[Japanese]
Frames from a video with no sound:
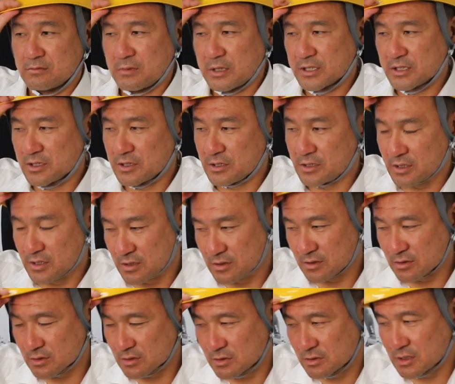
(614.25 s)
まあ、実
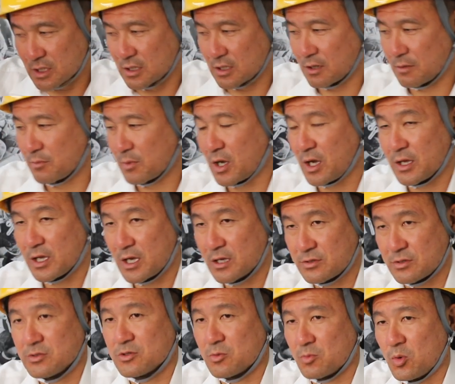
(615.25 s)
質だってまあ
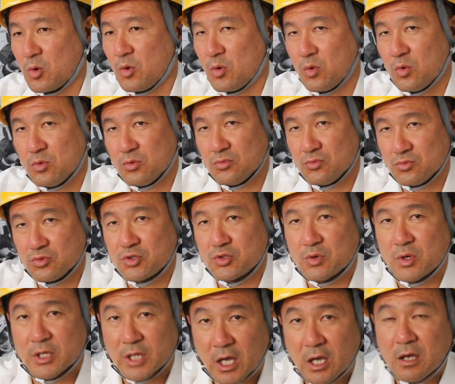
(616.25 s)
安いと思うう
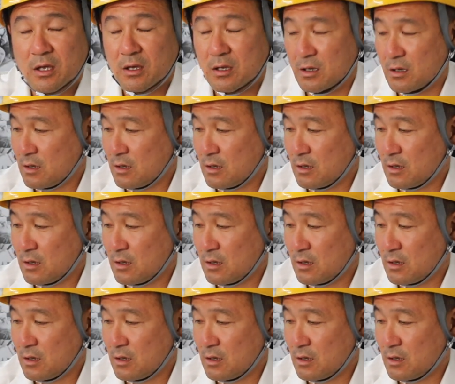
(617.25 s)
ちはね